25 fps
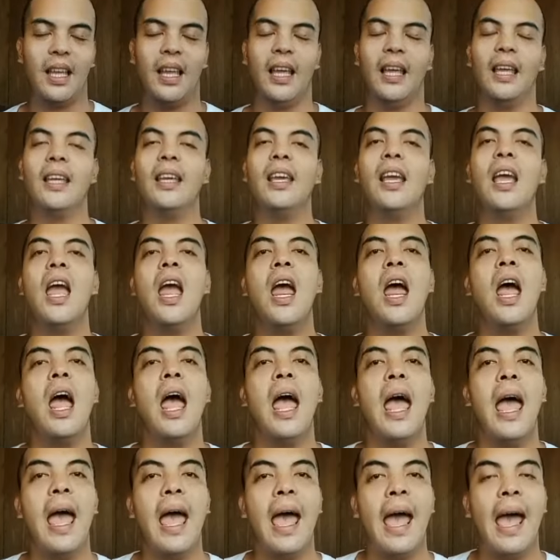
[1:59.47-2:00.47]
okay?
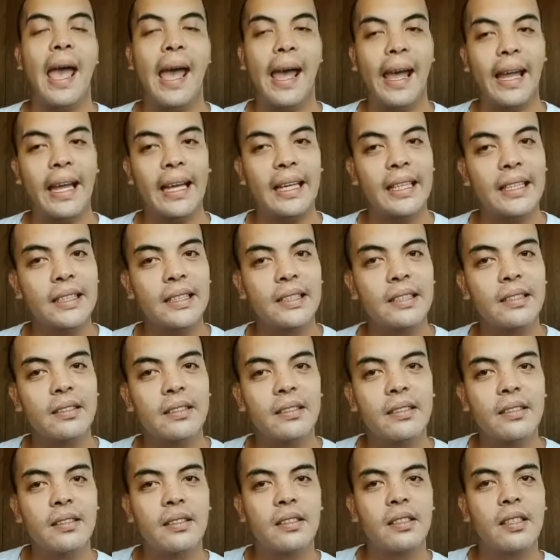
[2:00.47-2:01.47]

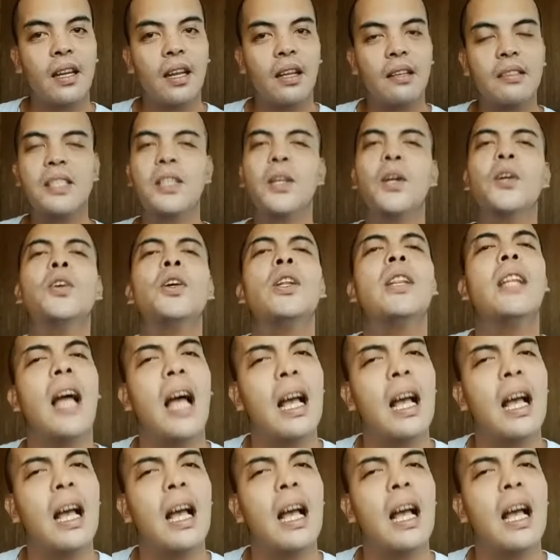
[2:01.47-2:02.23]
And siguro